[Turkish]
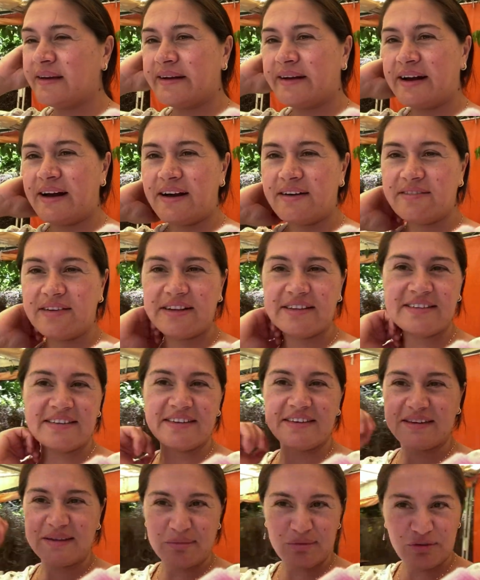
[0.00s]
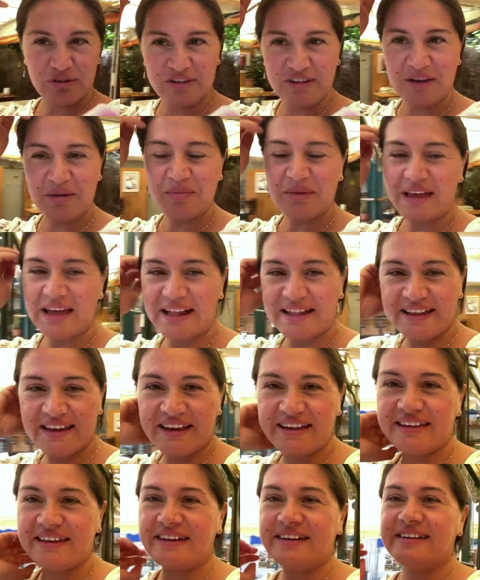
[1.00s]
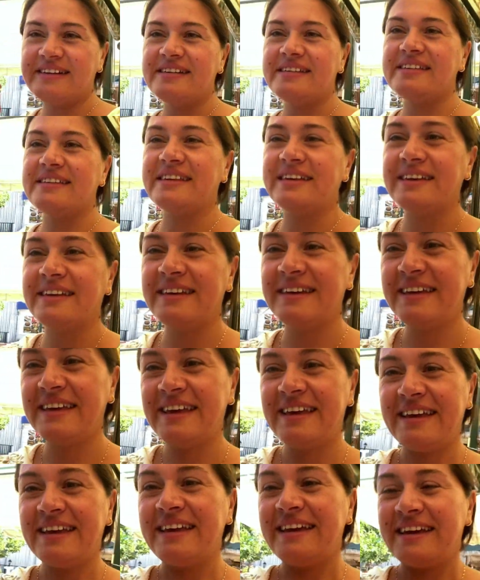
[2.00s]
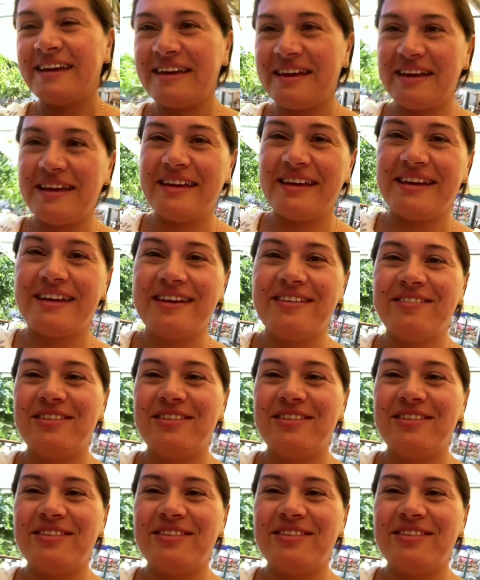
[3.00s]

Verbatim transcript: kahvaltı müşterim geldi anne kız. Ee,